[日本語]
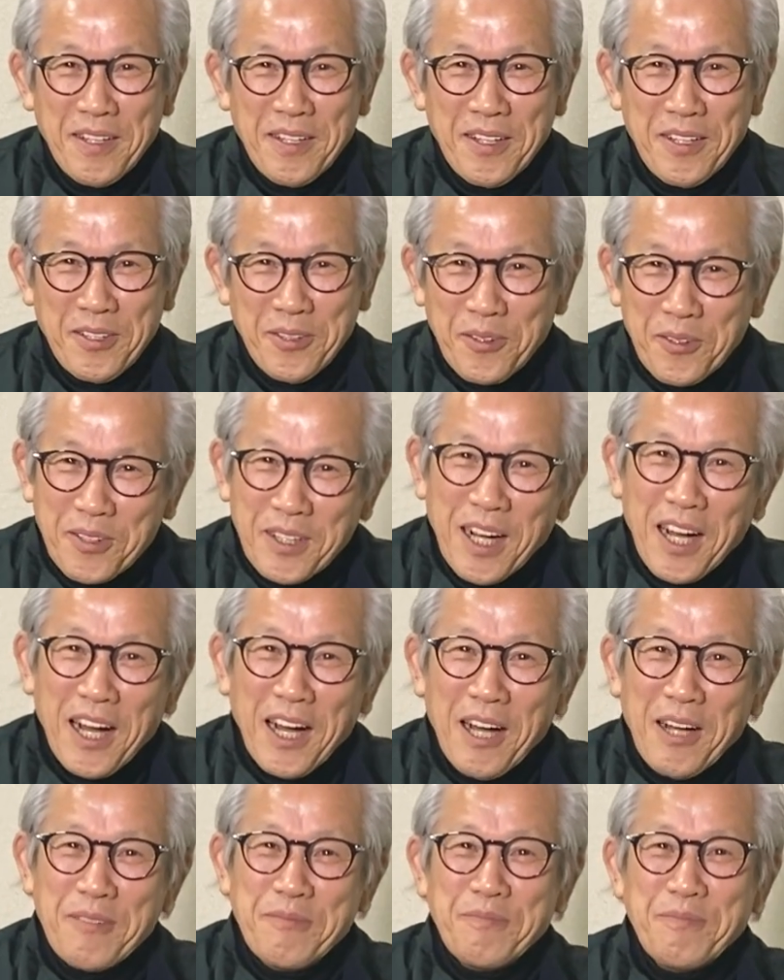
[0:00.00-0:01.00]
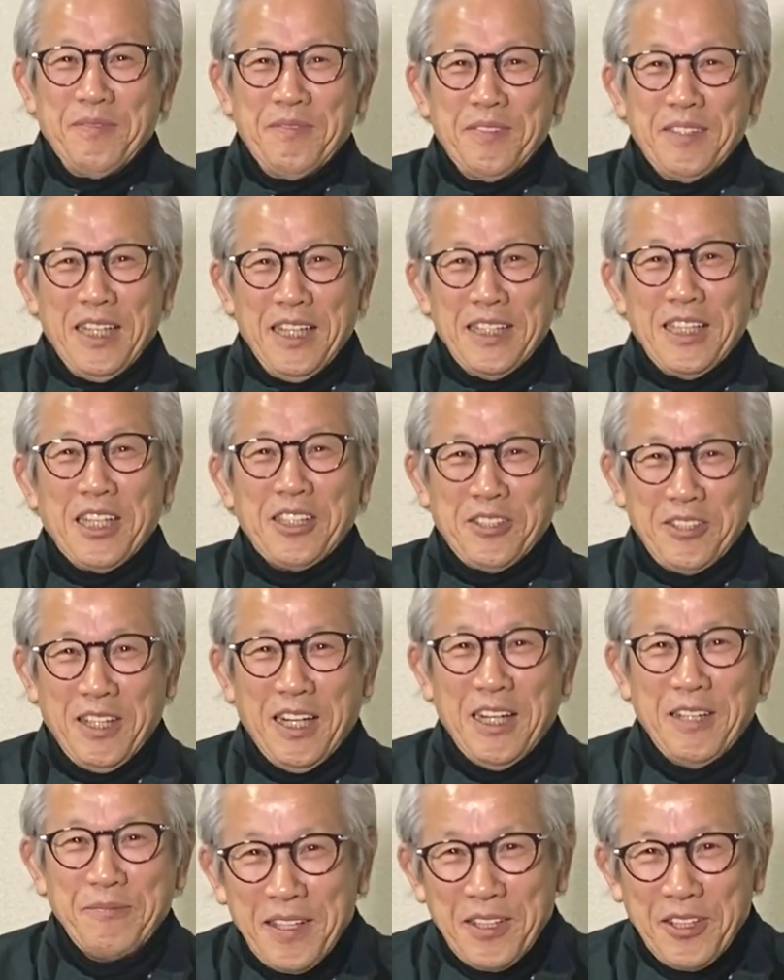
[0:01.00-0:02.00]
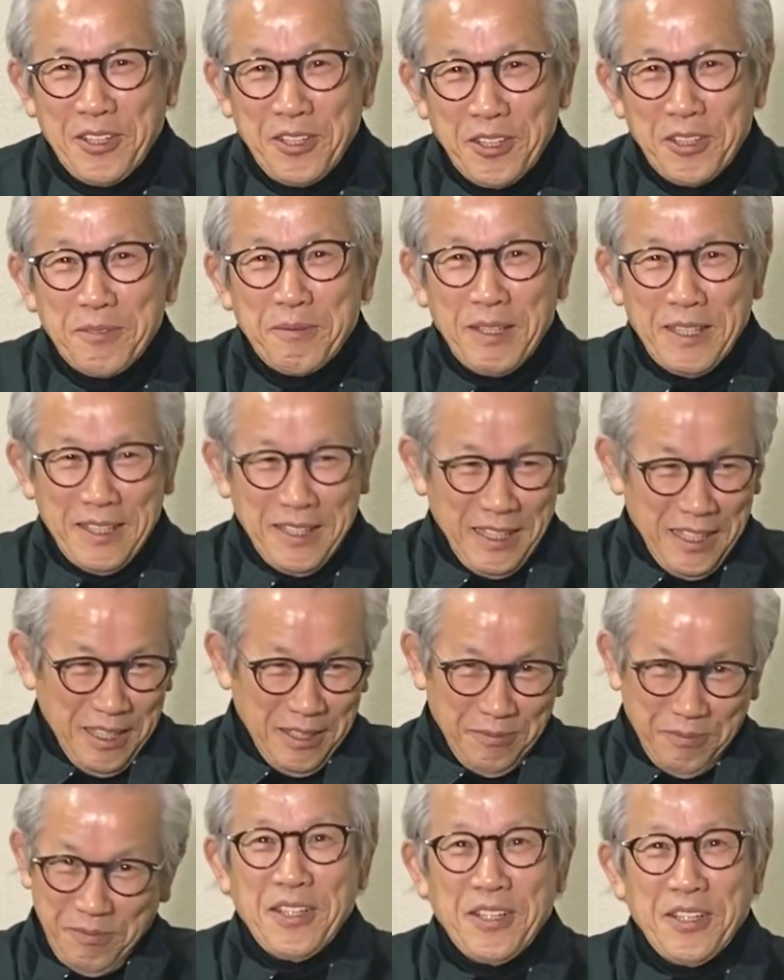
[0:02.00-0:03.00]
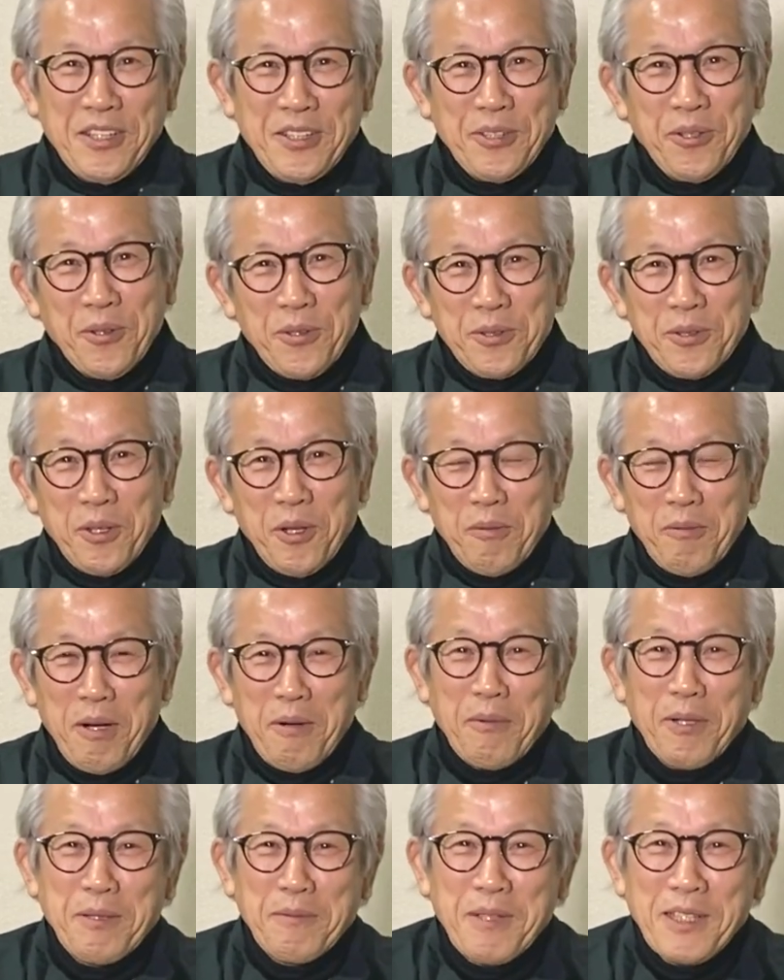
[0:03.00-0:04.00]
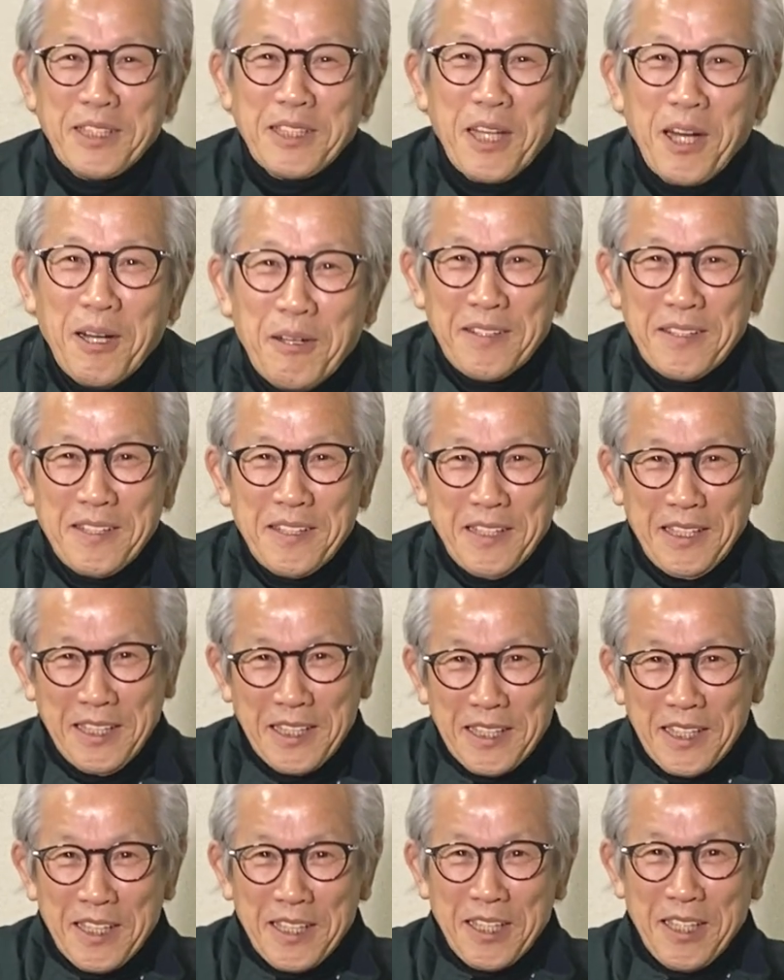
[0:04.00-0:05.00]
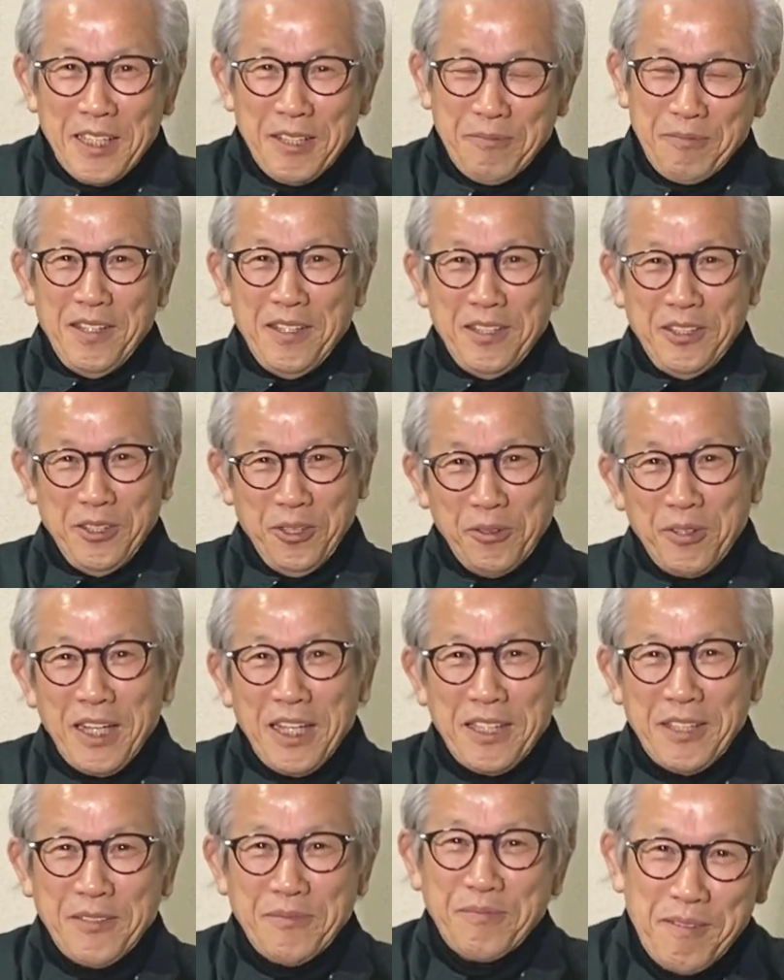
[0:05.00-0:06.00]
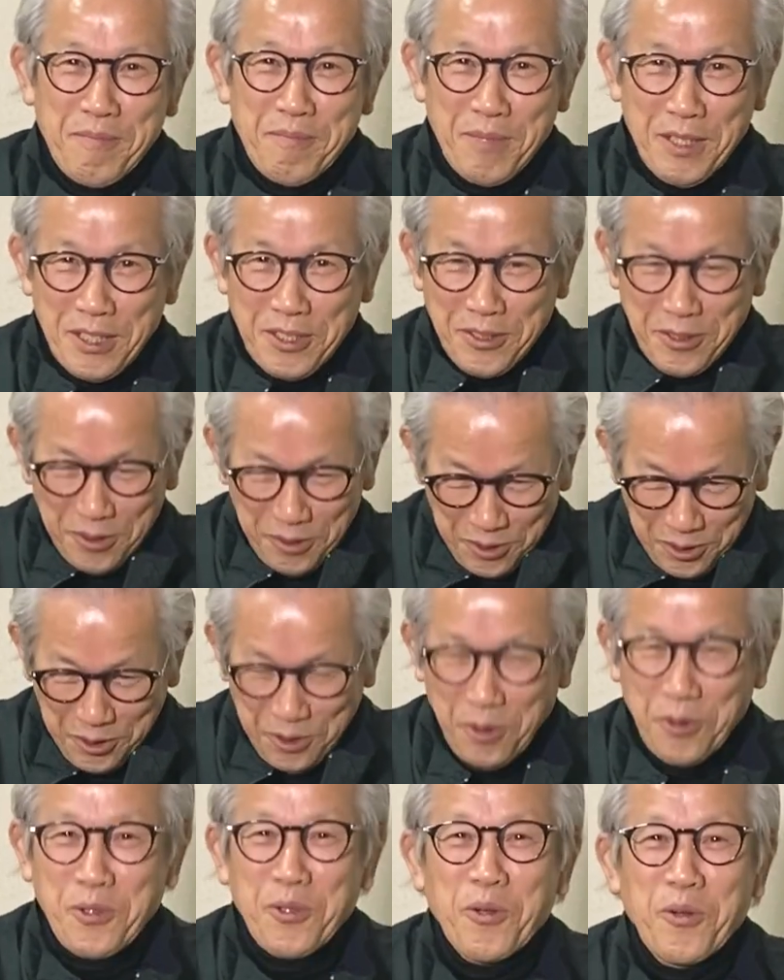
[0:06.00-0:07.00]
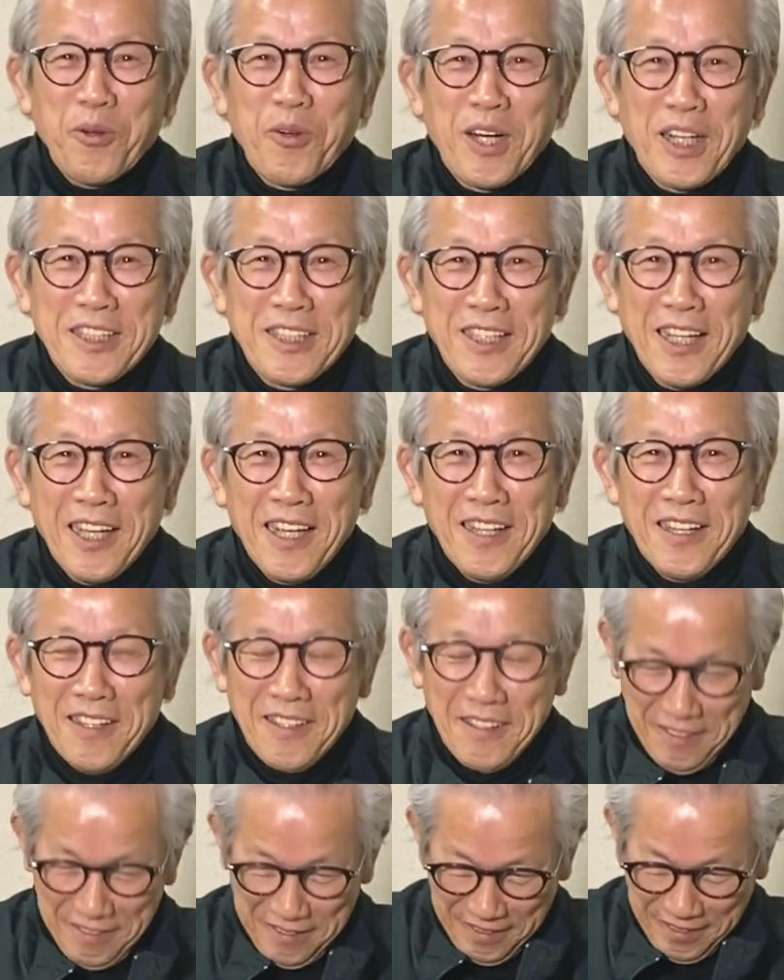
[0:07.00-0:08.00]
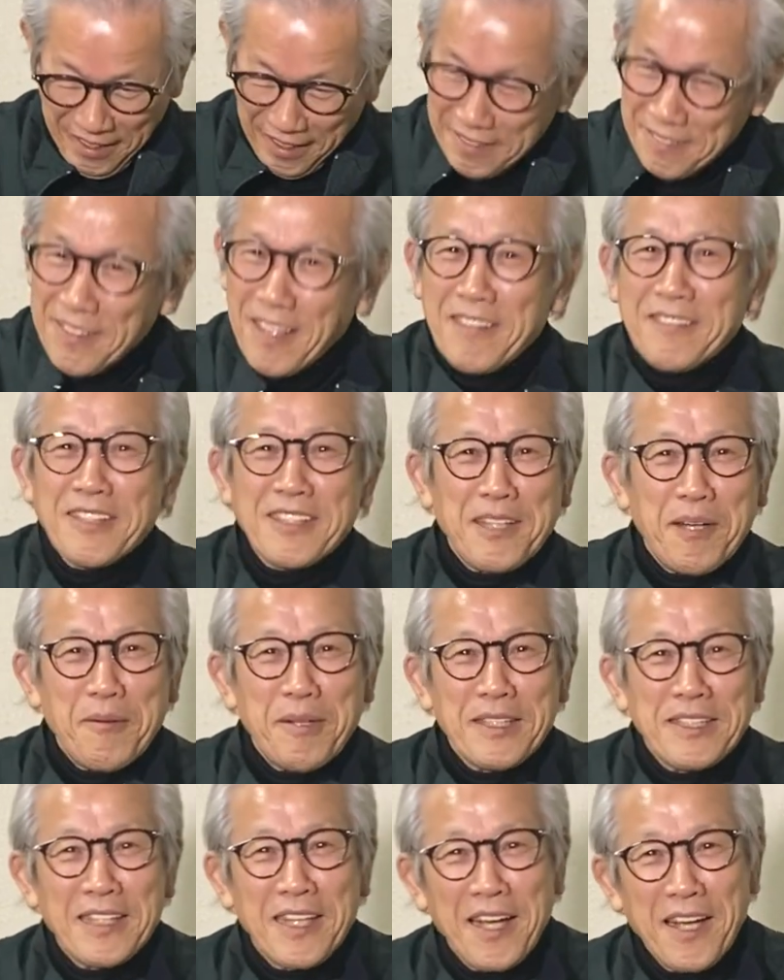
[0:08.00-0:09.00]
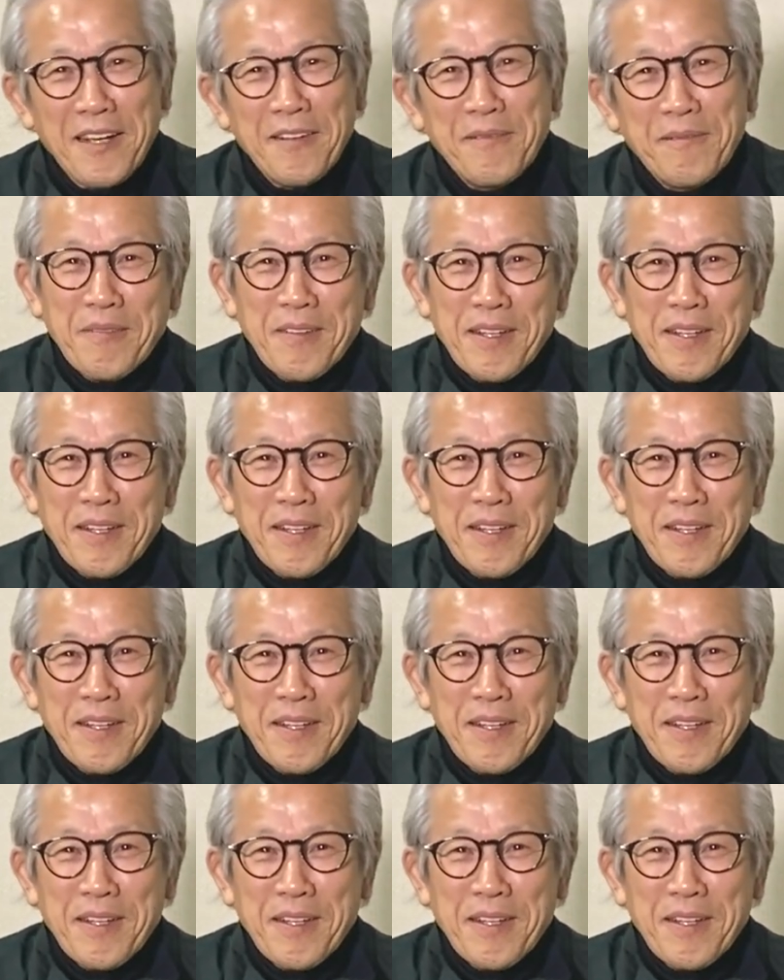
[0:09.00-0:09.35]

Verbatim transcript: 広岡内野手が9番でショートを守りましたいきなり初回3つのショートゴロが来て難なくさばいて、